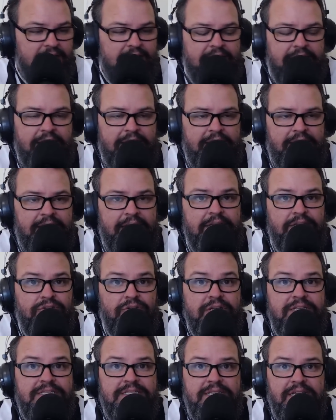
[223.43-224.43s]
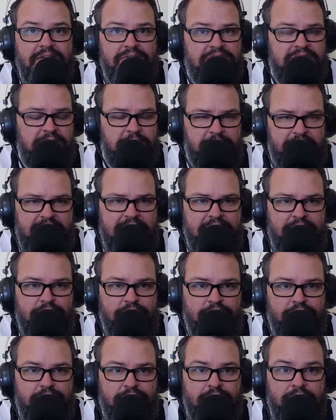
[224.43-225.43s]
é, em dois anos e
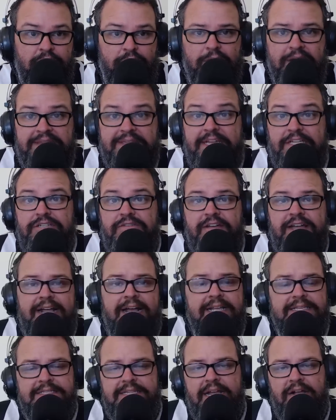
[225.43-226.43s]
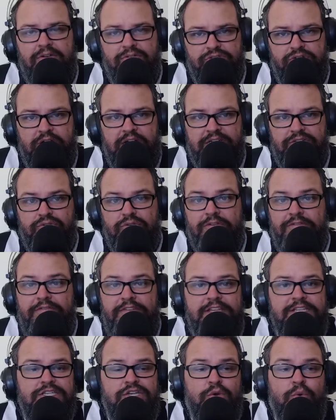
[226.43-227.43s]
meio o Atlético vai gastar com o jogador
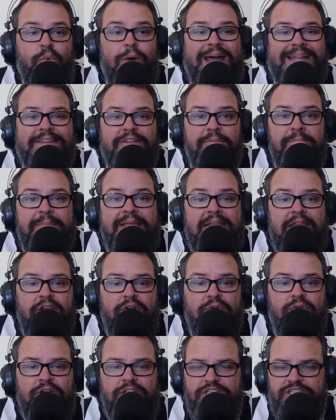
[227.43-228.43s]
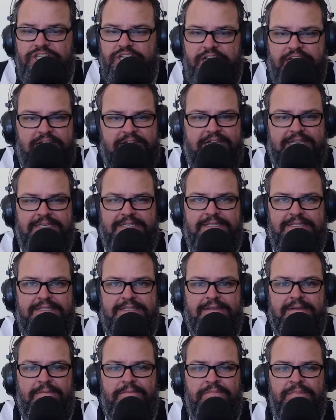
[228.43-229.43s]
24 milhões de
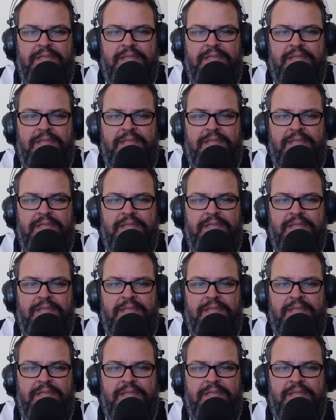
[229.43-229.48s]
reais.